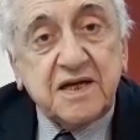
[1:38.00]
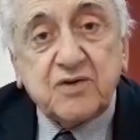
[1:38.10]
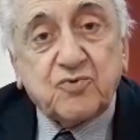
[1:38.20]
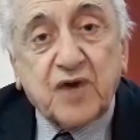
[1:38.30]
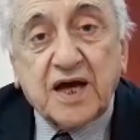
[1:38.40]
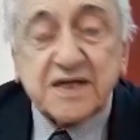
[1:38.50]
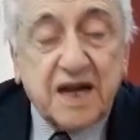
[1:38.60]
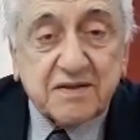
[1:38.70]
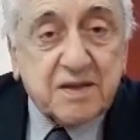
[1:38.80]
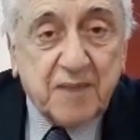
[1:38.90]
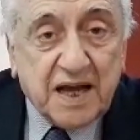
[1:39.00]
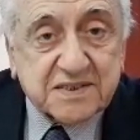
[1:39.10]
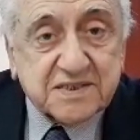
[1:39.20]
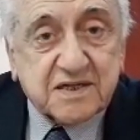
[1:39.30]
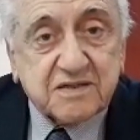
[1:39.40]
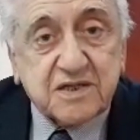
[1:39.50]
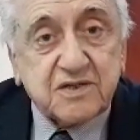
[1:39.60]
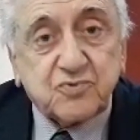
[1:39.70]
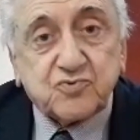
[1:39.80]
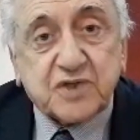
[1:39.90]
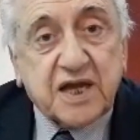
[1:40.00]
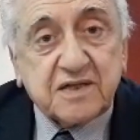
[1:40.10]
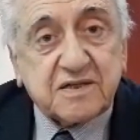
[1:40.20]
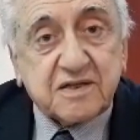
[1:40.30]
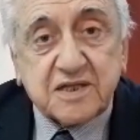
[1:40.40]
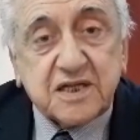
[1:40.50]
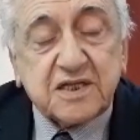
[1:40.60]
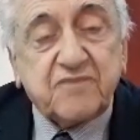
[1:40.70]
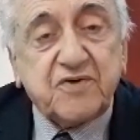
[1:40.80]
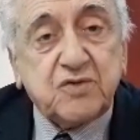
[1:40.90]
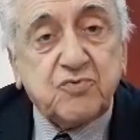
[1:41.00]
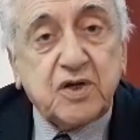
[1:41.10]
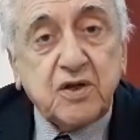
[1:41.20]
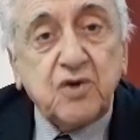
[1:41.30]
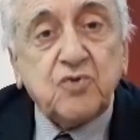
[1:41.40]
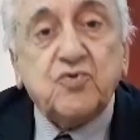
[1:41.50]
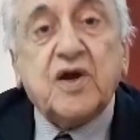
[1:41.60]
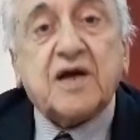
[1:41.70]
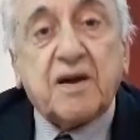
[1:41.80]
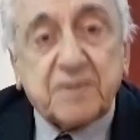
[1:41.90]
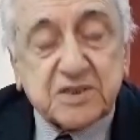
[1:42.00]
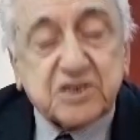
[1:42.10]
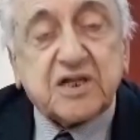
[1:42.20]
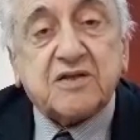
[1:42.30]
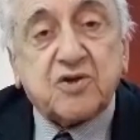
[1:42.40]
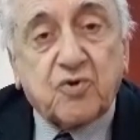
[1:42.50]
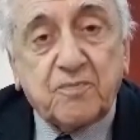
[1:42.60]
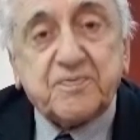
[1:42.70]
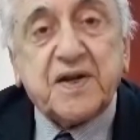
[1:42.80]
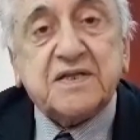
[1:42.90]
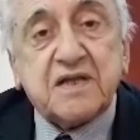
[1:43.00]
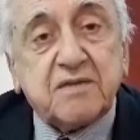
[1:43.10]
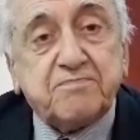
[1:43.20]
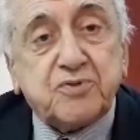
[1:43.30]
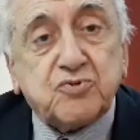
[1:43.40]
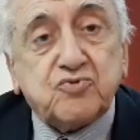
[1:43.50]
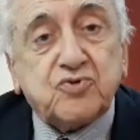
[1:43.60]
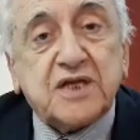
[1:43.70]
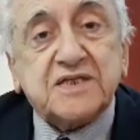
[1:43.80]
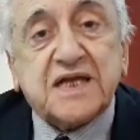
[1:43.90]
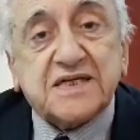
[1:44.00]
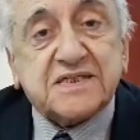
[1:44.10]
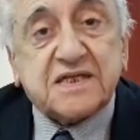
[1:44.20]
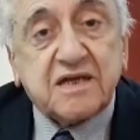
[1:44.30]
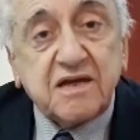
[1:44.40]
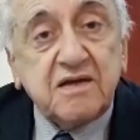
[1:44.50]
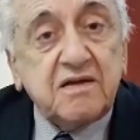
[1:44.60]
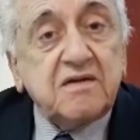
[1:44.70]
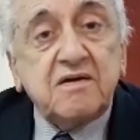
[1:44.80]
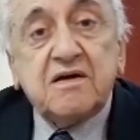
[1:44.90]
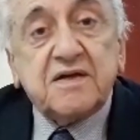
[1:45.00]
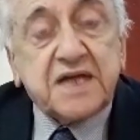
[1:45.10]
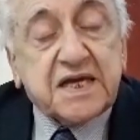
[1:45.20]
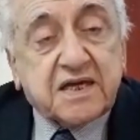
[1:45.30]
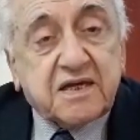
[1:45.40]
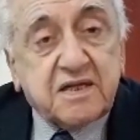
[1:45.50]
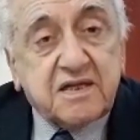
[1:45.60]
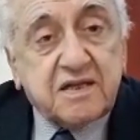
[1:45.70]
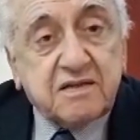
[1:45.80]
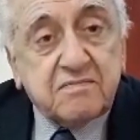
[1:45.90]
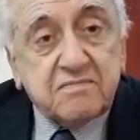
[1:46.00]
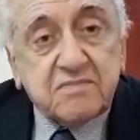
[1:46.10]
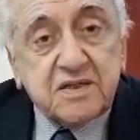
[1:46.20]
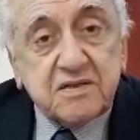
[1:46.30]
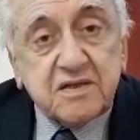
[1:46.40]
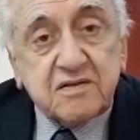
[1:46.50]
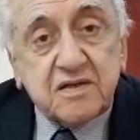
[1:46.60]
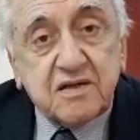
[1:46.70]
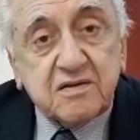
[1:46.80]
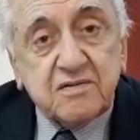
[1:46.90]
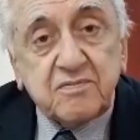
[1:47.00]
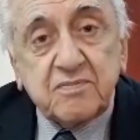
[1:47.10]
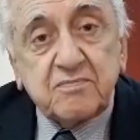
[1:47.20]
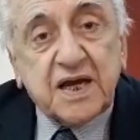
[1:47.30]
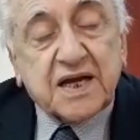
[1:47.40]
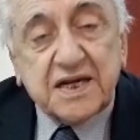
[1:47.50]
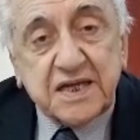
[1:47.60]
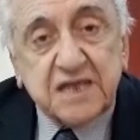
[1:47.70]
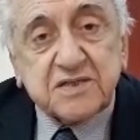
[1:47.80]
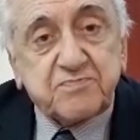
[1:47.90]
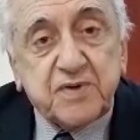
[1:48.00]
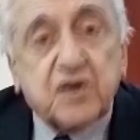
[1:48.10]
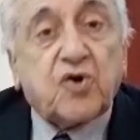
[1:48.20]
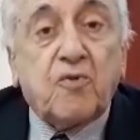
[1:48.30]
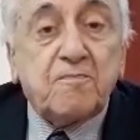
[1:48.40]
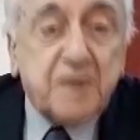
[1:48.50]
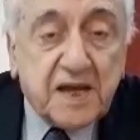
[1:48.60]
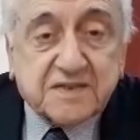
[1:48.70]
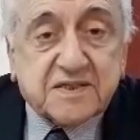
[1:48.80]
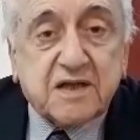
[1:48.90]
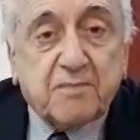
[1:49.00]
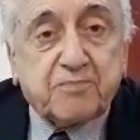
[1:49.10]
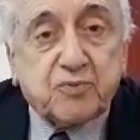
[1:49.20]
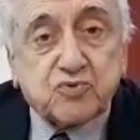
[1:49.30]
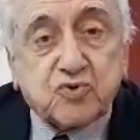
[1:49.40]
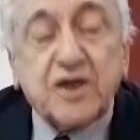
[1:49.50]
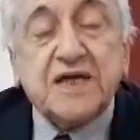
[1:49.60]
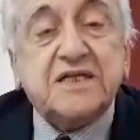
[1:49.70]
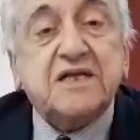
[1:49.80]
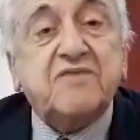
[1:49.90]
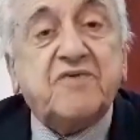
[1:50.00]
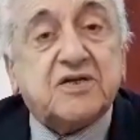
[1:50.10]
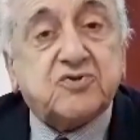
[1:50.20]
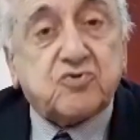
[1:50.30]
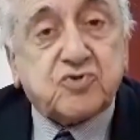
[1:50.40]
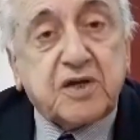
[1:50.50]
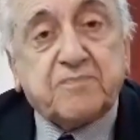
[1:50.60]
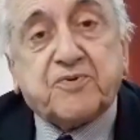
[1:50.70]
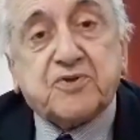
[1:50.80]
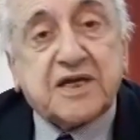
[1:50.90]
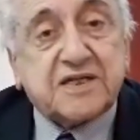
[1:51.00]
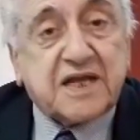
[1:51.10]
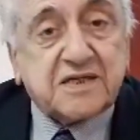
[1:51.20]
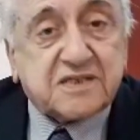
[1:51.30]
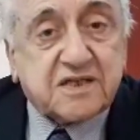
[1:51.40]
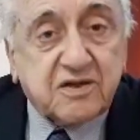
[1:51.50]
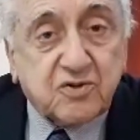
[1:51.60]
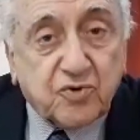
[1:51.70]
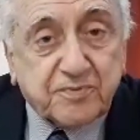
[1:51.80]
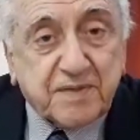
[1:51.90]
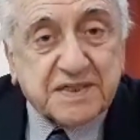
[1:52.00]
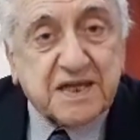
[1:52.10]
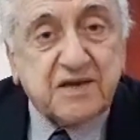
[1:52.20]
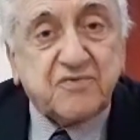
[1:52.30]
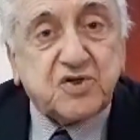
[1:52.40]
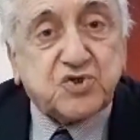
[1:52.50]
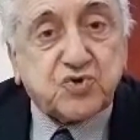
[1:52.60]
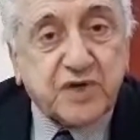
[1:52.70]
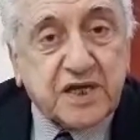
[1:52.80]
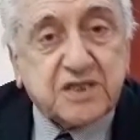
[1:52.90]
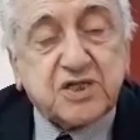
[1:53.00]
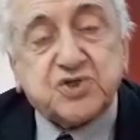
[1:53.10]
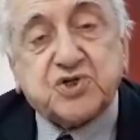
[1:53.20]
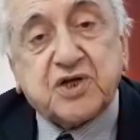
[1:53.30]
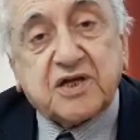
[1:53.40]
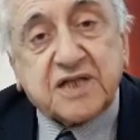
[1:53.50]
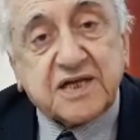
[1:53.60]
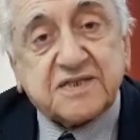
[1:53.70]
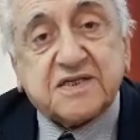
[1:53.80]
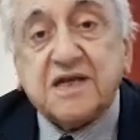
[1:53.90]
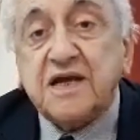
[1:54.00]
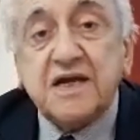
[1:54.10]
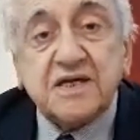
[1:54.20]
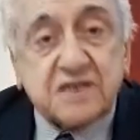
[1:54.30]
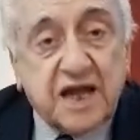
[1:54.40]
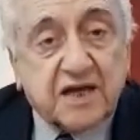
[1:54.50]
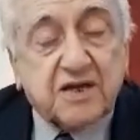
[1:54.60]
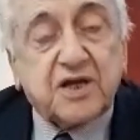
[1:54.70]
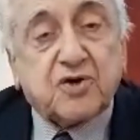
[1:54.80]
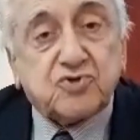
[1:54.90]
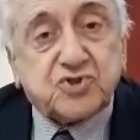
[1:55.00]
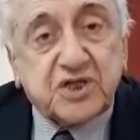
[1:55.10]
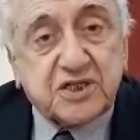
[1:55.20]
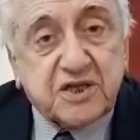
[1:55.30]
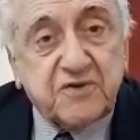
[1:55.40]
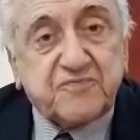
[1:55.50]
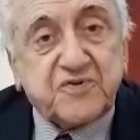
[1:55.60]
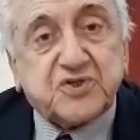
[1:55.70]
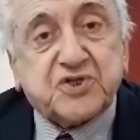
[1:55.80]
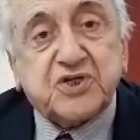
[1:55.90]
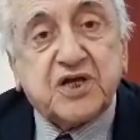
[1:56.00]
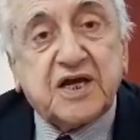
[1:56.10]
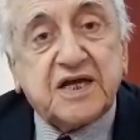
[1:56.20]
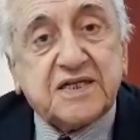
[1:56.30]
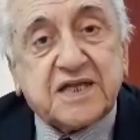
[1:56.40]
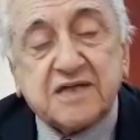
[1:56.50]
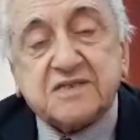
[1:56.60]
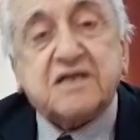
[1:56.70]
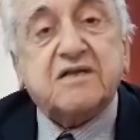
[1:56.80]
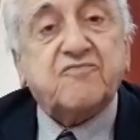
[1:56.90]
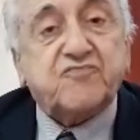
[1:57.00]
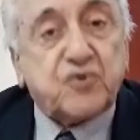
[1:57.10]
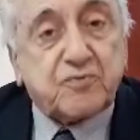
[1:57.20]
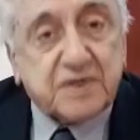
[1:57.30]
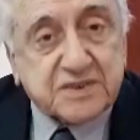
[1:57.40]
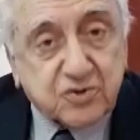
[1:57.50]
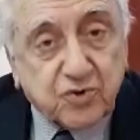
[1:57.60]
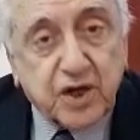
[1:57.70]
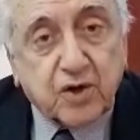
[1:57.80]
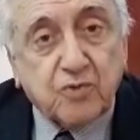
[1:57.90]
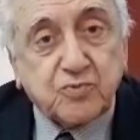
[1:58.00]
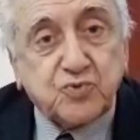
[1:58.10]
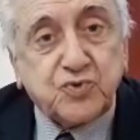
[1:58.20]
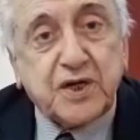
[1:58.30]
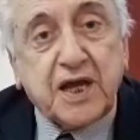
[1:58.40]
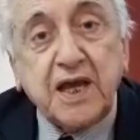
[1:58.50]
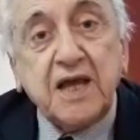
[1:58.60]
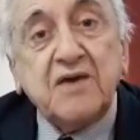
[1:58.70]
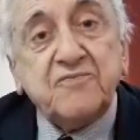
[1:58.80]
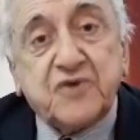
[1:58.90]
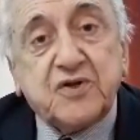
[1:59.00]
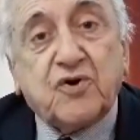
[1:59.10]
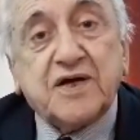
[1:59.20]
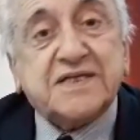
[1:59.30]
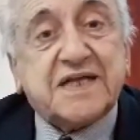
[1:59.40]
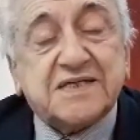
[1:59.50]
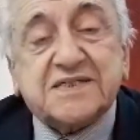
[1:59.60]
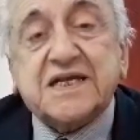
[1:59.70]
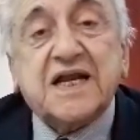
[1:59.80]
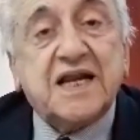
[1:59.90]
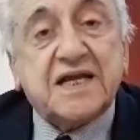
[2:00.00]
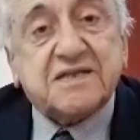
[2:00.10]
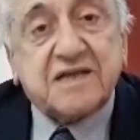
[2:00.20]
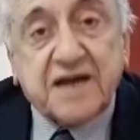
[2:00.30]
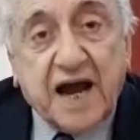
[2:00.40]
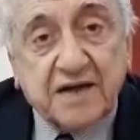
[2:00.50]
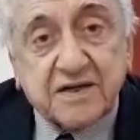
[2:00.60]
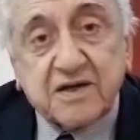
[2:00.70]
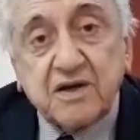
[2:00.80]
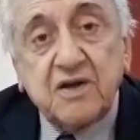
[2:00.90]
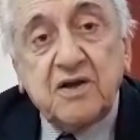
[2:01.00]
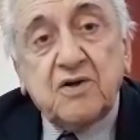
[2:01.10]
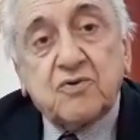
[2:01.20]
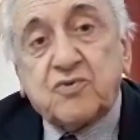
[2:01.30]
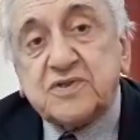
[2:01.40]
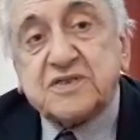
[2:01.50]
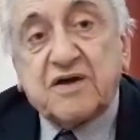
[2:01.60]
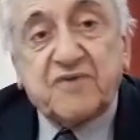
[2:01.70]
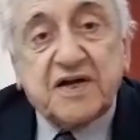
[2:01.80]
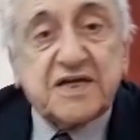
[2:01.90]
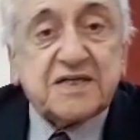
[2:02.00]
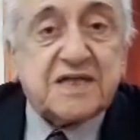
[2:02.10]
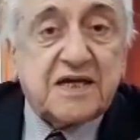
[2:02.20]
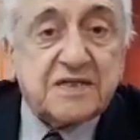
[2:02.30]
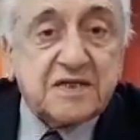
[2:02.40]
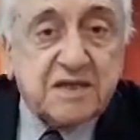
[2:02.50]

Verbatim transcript: in una grande massa di utenti, di individui, una capacità di comprendere e produrre testi complessi ricchi di, di, di, meccanismi complessi appunto e di diverso tipo dai testi normativi giuridici, i testi tecnico-scientifici e i testi di informazione comune fino ai testi letterari. Questa varietà di